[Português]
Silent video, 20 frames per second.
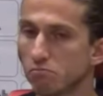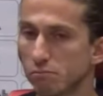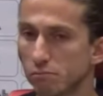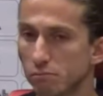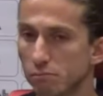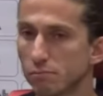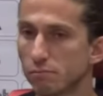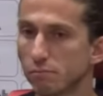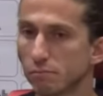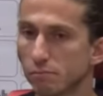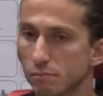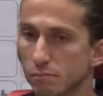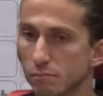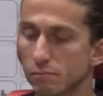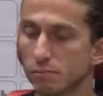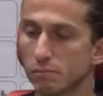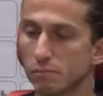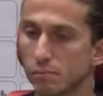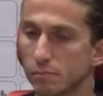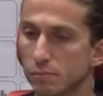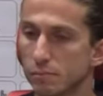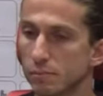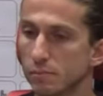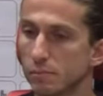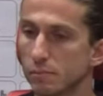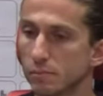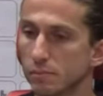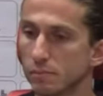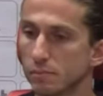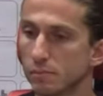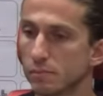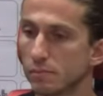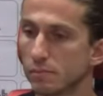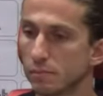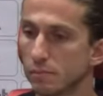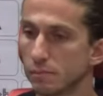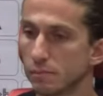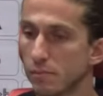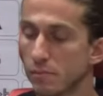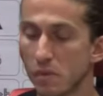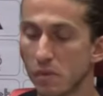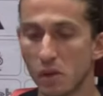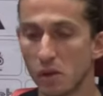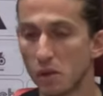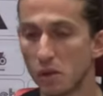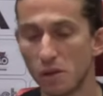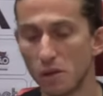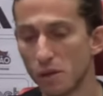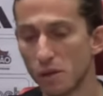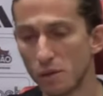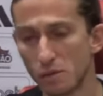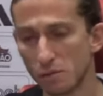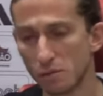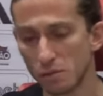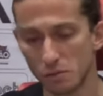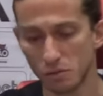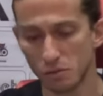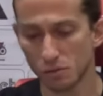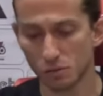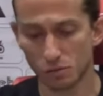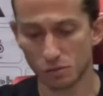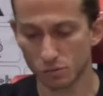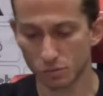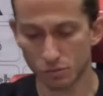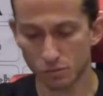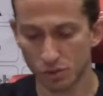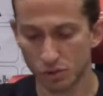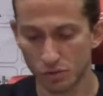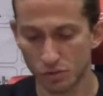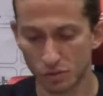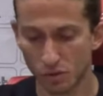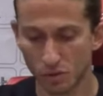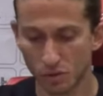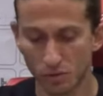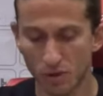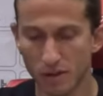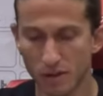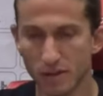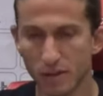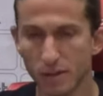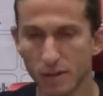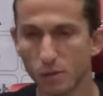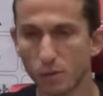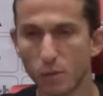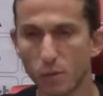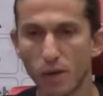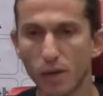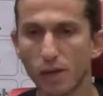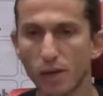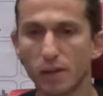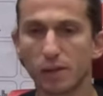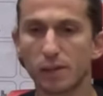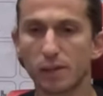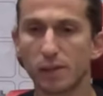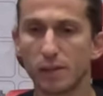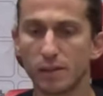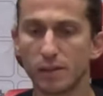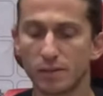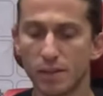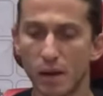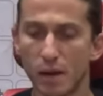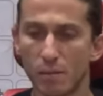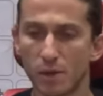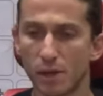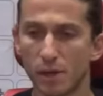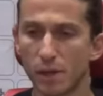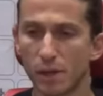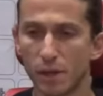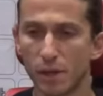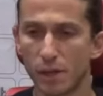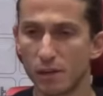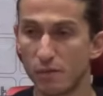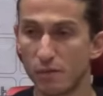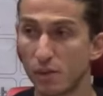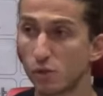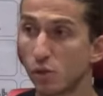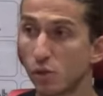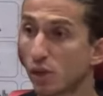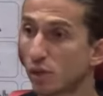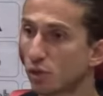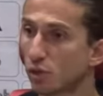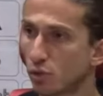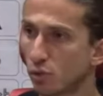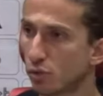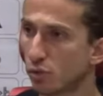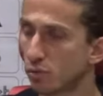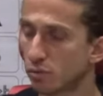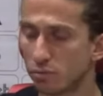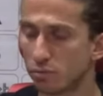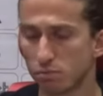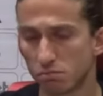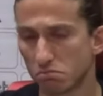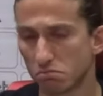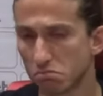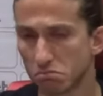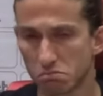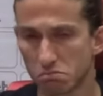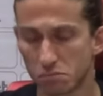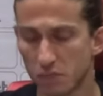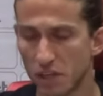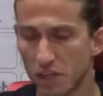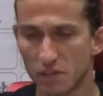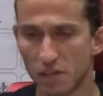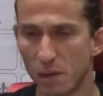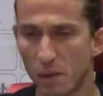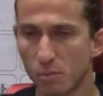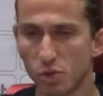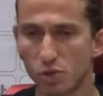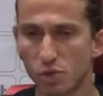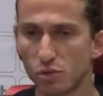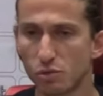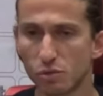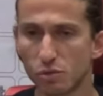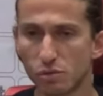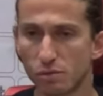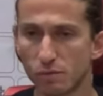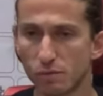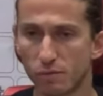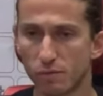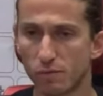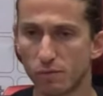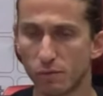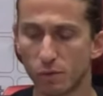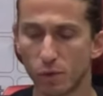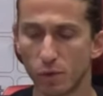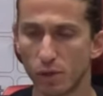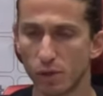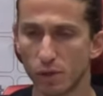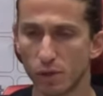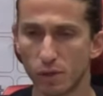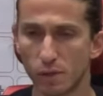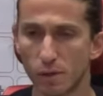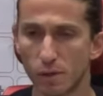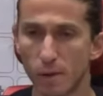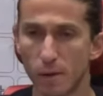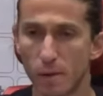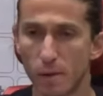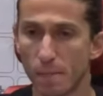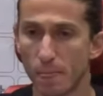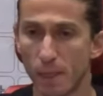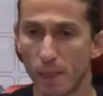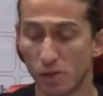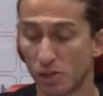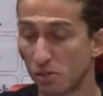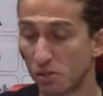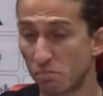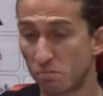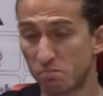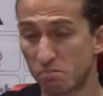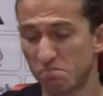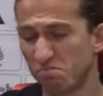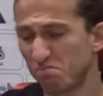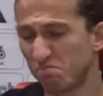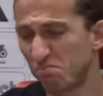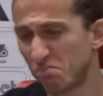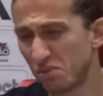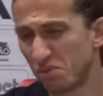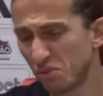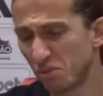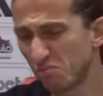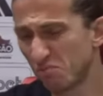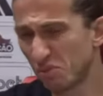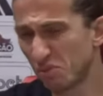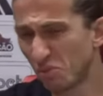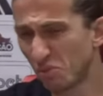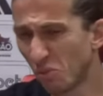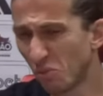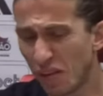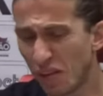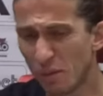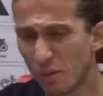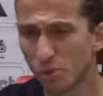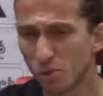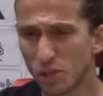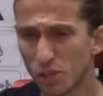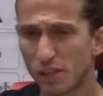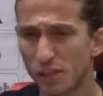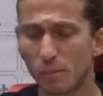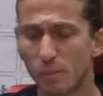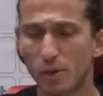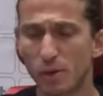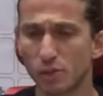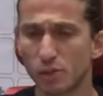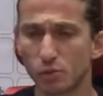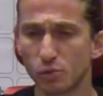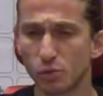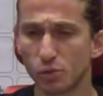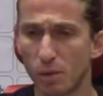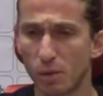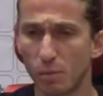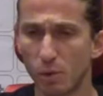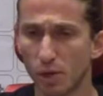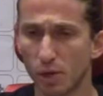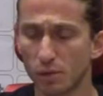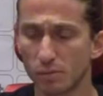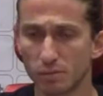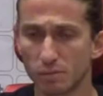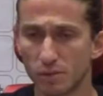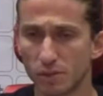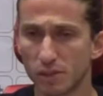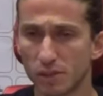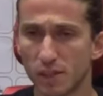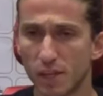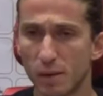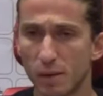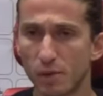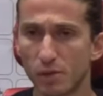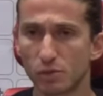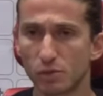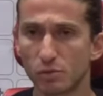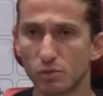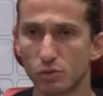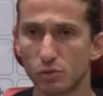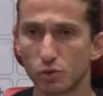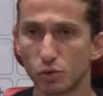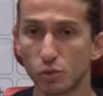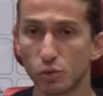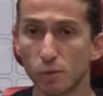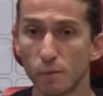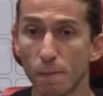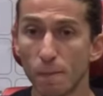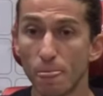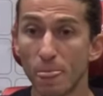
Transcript: né? Como é que foi essa conversa? Não, não tive conversa ainda com ele. Ele sabe que ele fez um grande jogo. Ele sabe disso. Foi, acho que não, não lembro de ele ter perdido outra bola, sinceramente, no jogo.